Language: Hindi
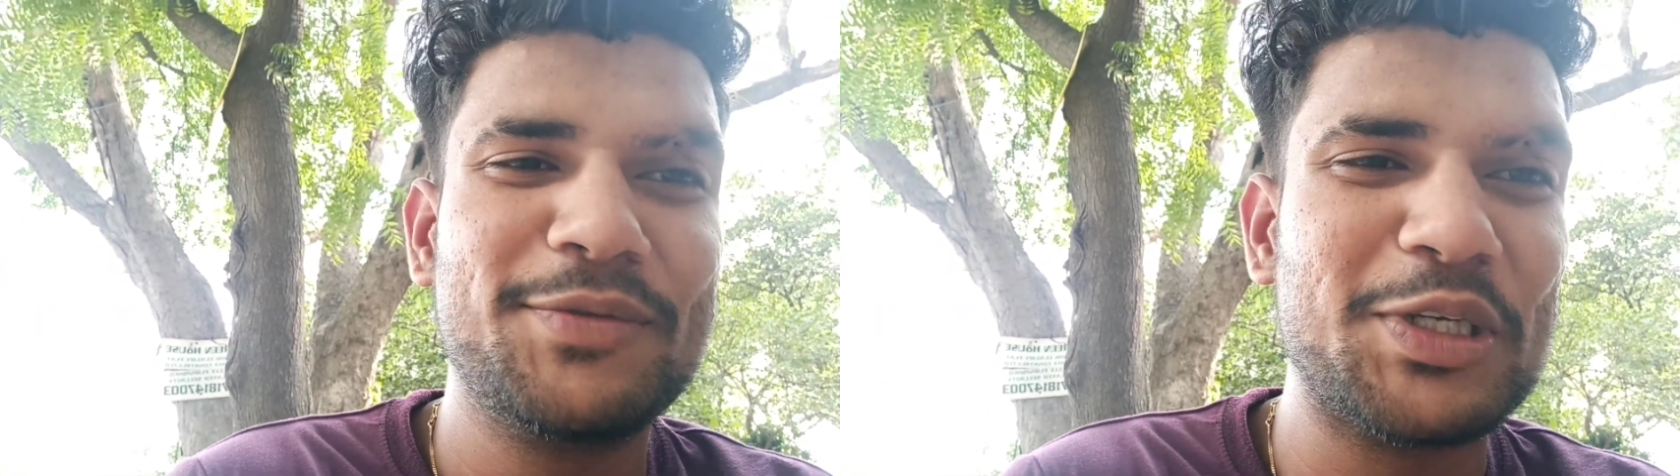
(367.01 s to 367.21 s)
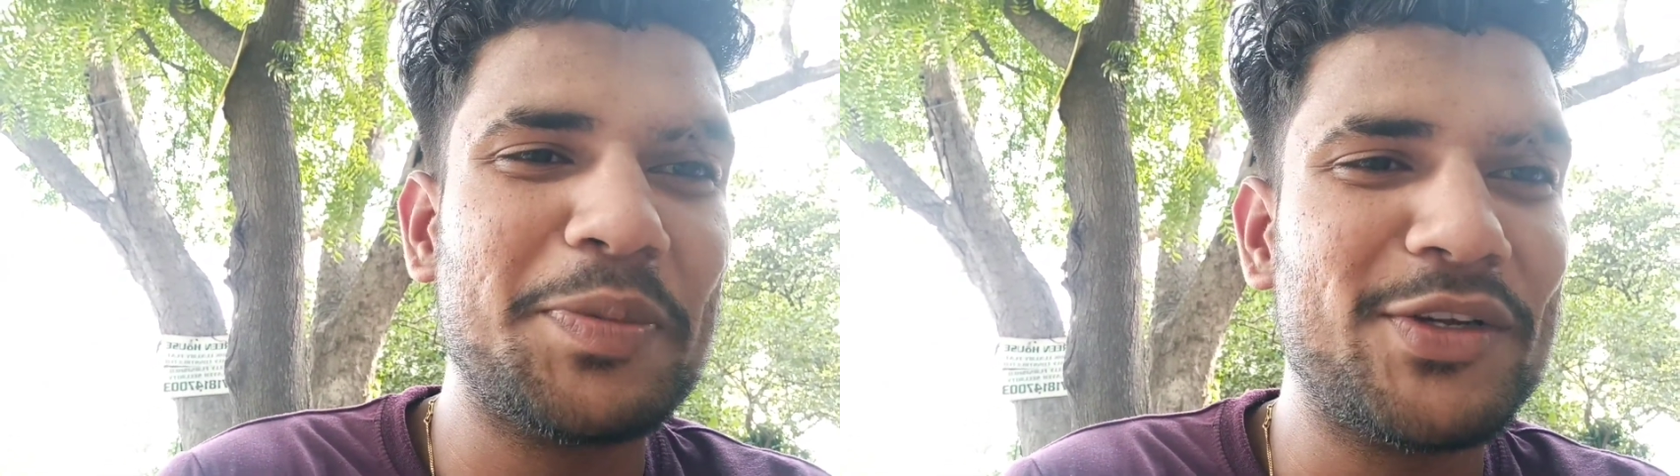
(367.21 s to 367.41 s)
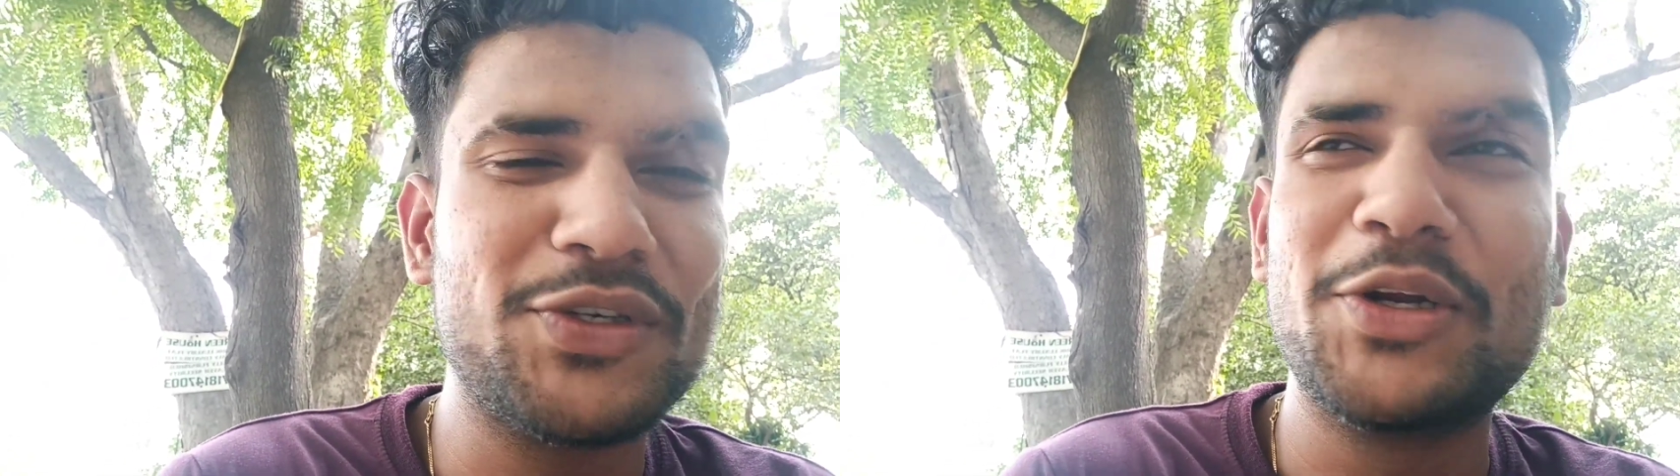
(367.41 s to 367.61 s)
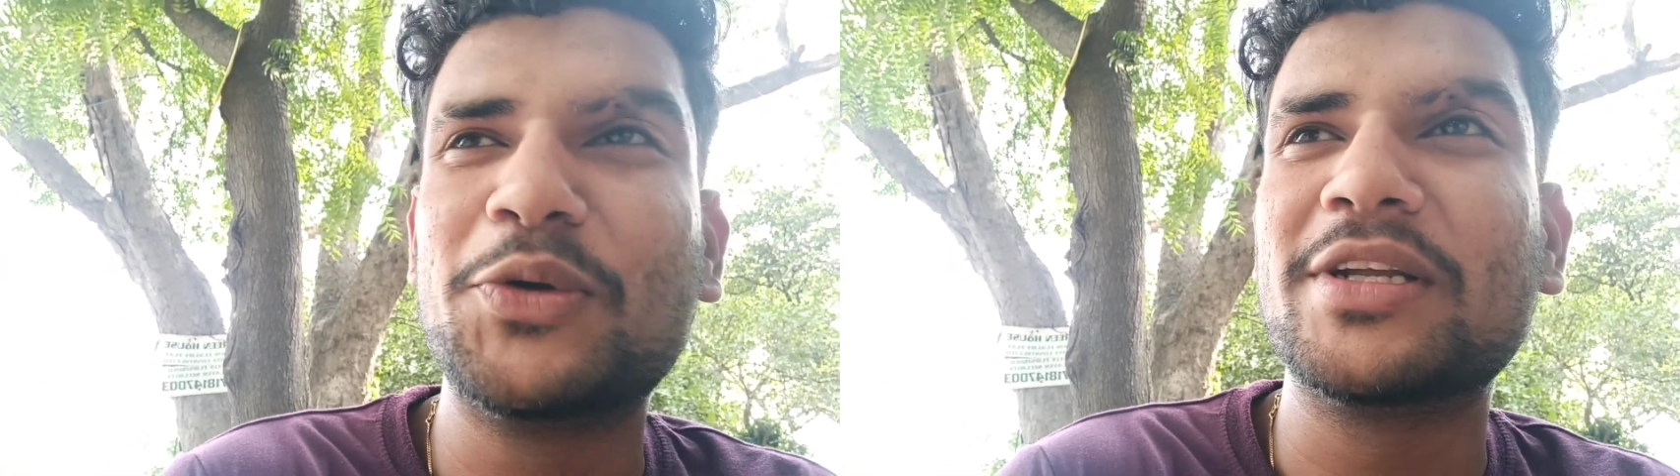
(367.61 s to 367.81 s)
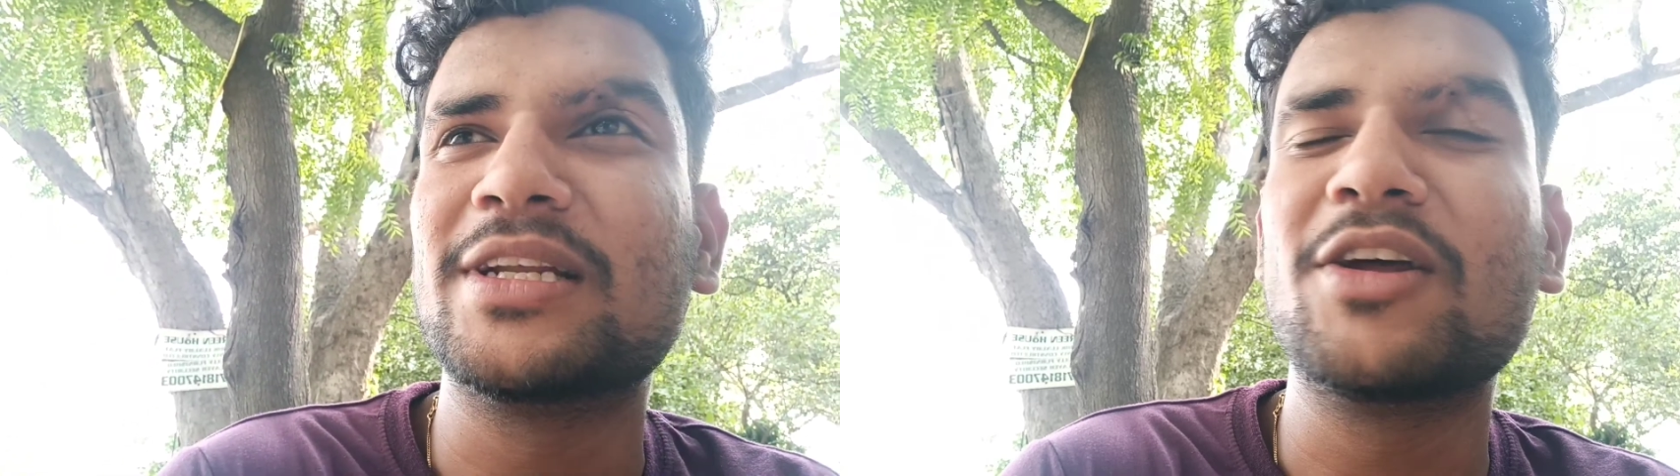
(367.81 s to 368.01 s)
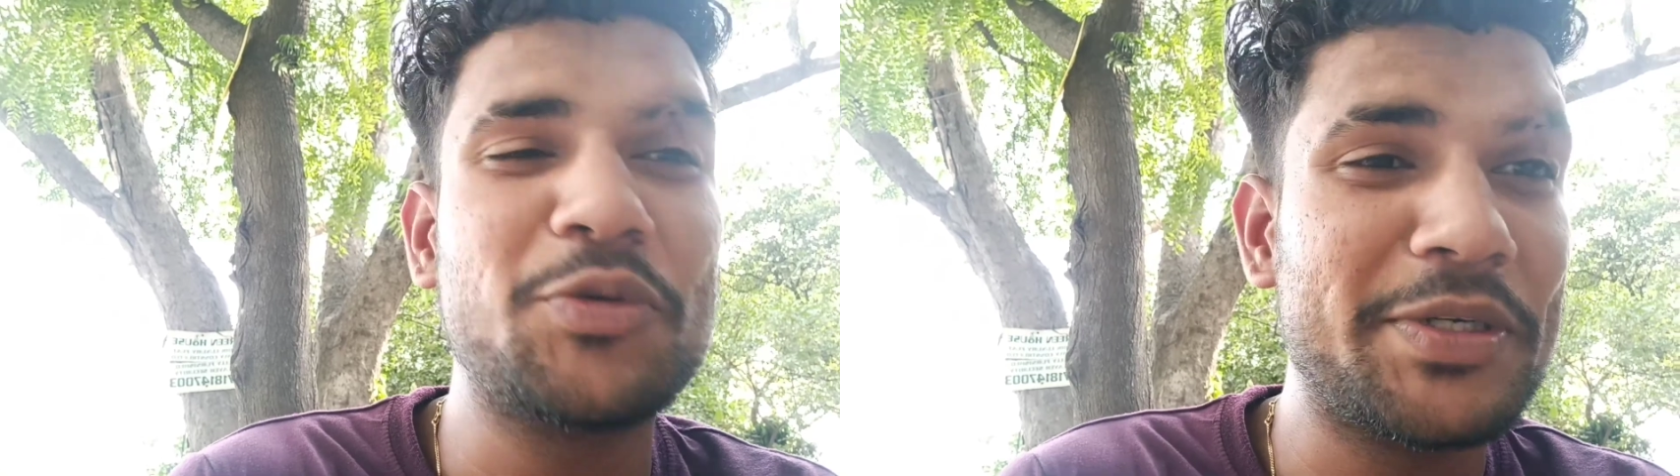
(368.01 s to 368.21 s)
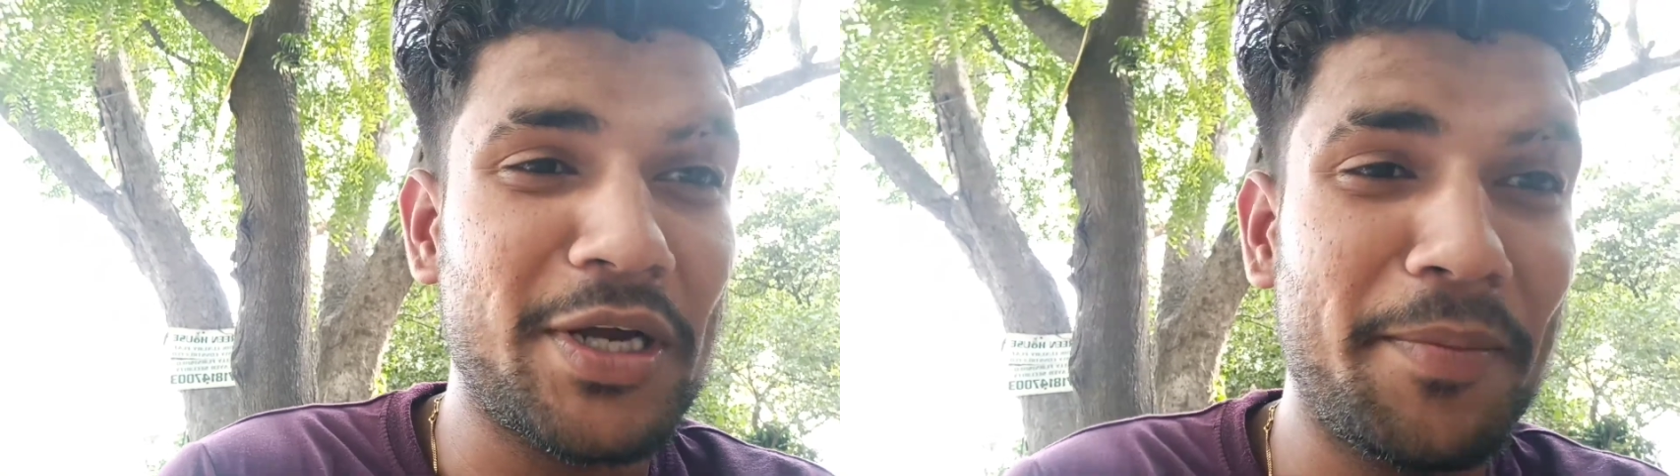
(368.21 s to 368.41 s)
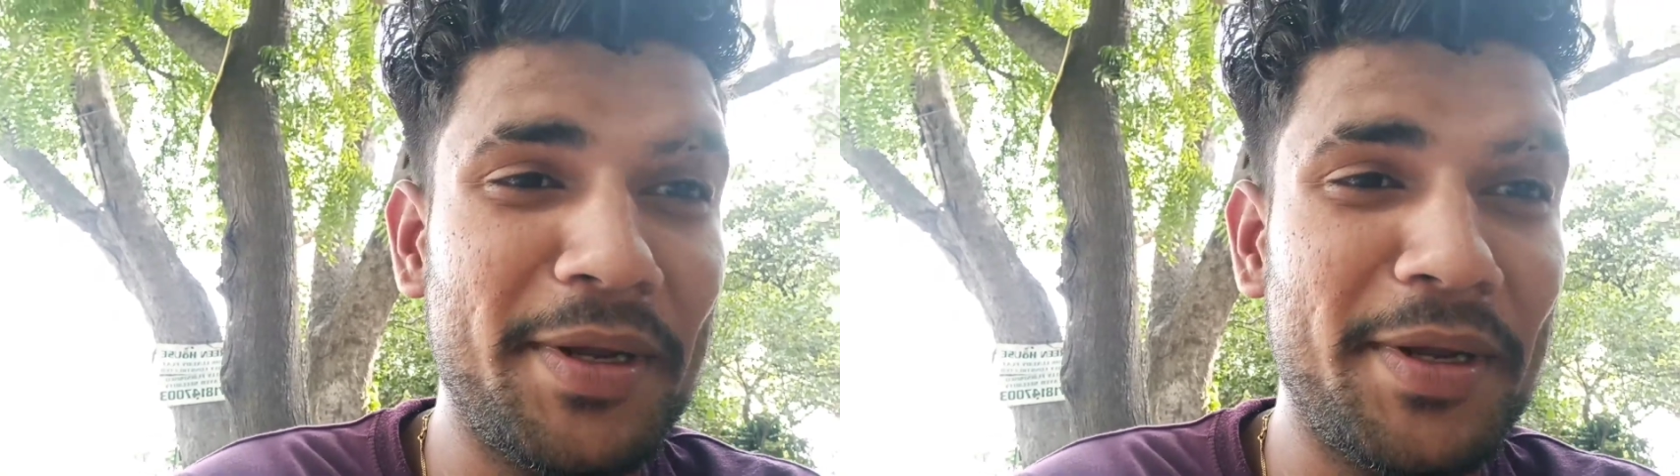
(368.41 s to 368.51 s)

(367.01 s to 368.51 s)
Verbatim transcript: जिसमें अच्छा न्यूट्रिशन है उस पर चाप